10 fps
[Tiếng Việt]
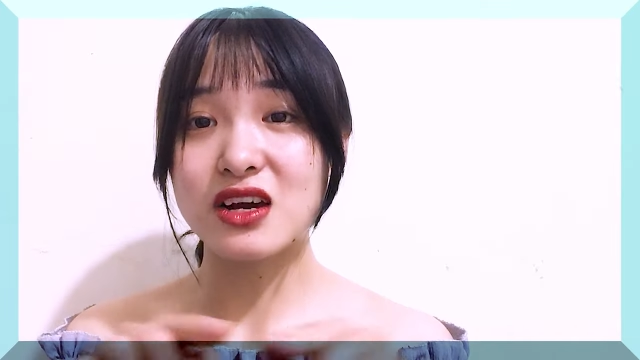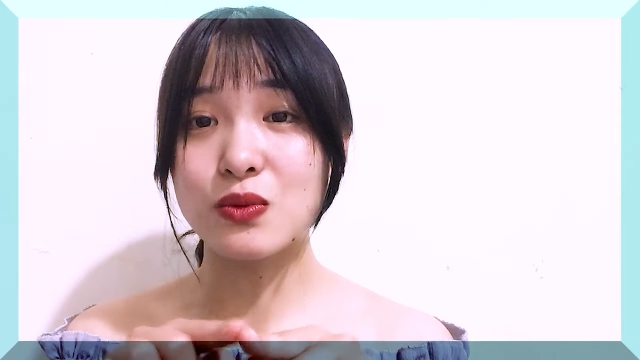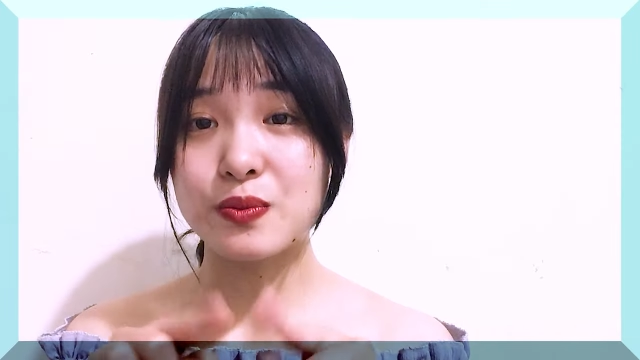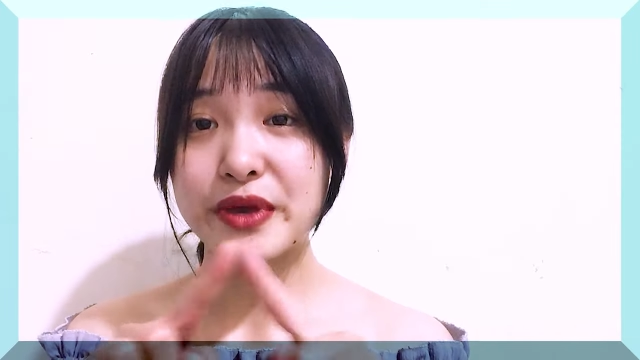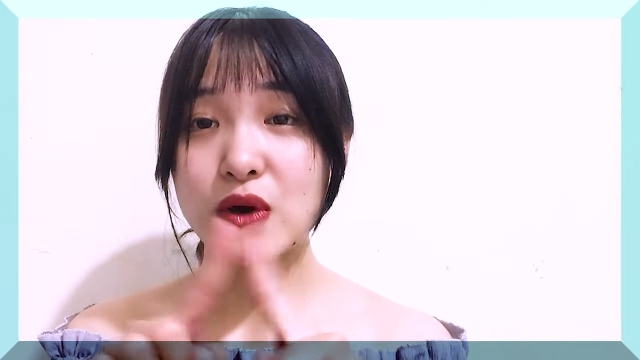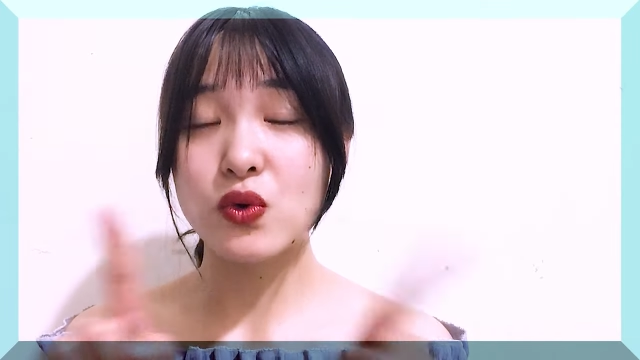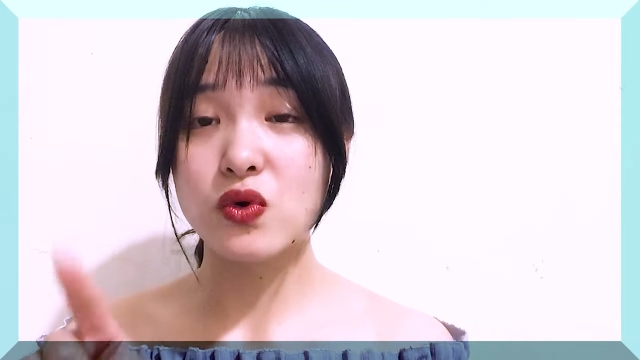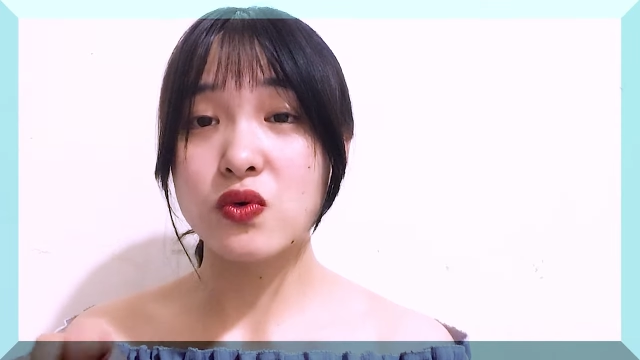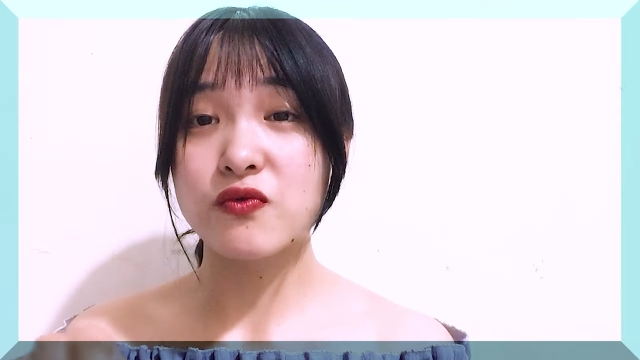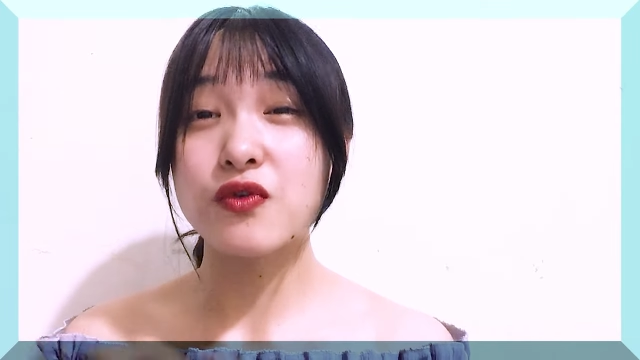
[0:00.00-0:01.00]
cục dao
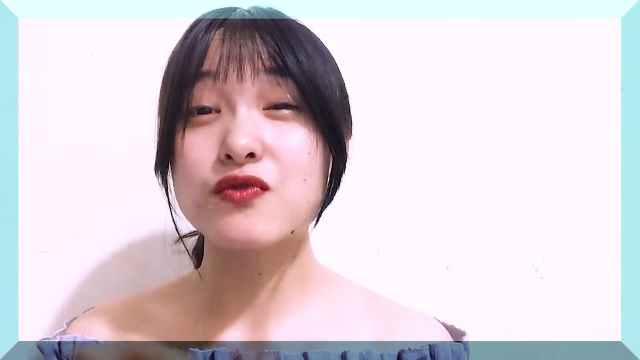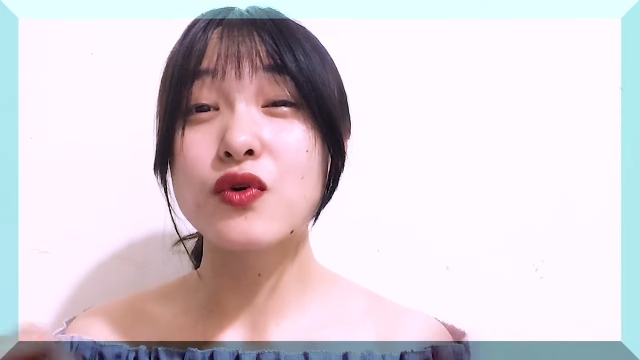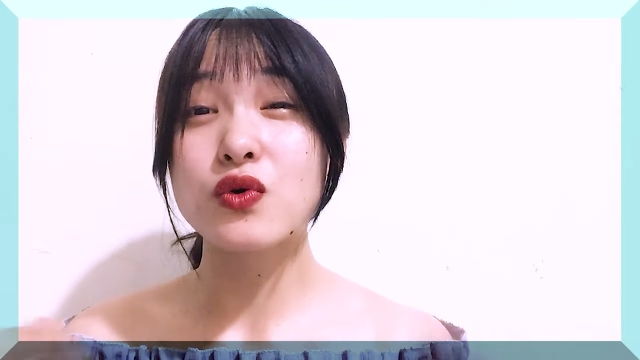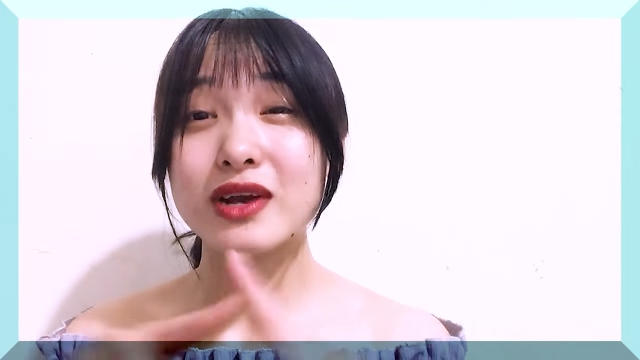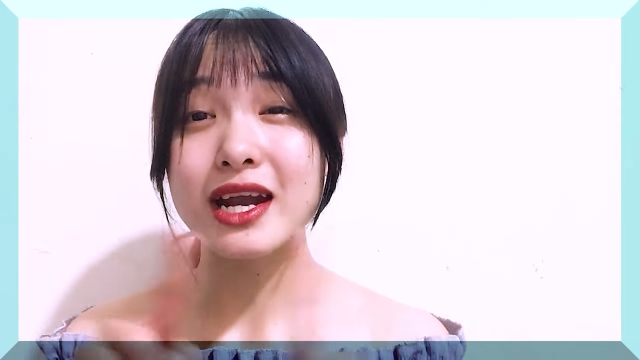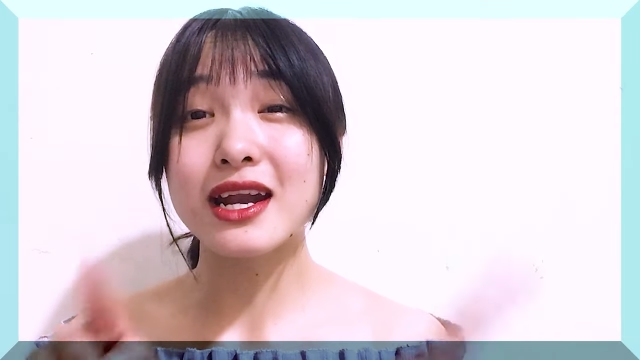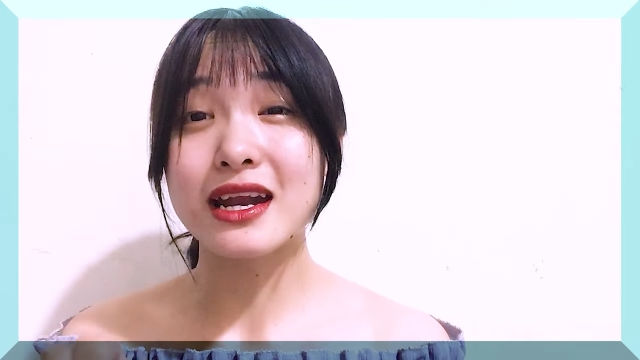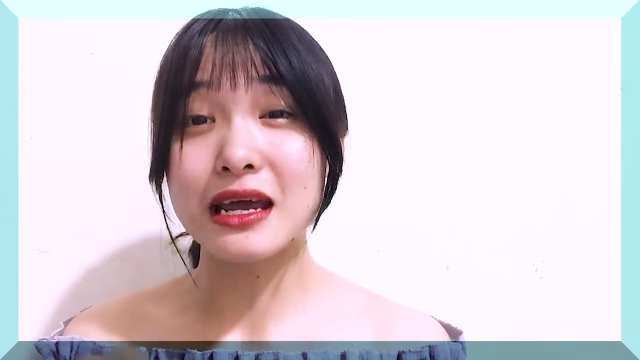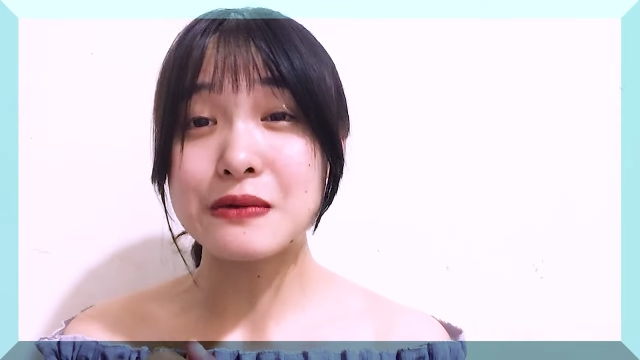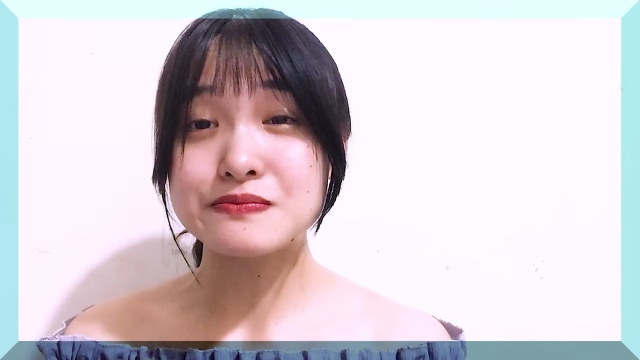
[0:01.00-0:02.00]
ua vuông vuông thế này nè.